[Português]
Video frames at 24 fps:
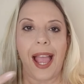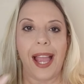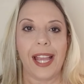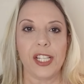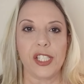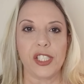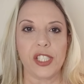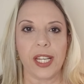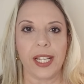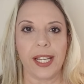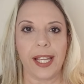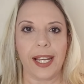
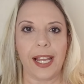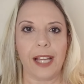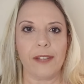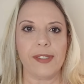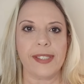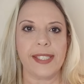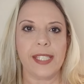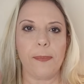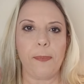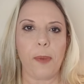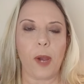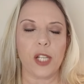aí chega lá
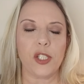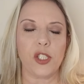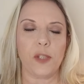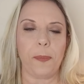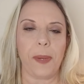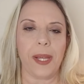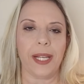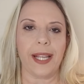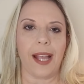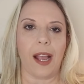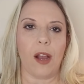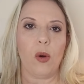você pode
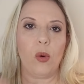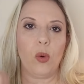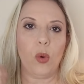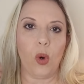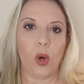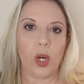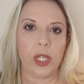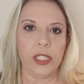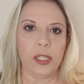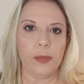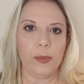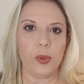pegar um
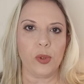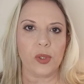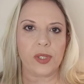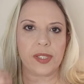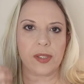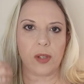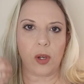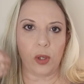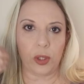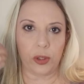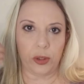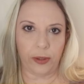
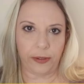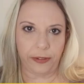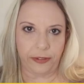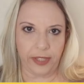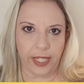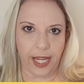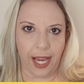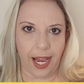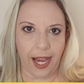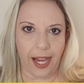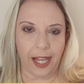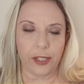ônibus
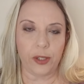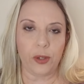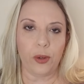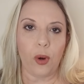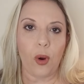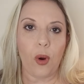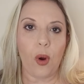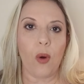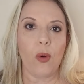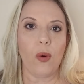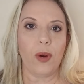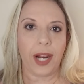
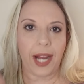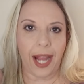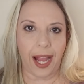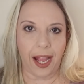rodoviário ou um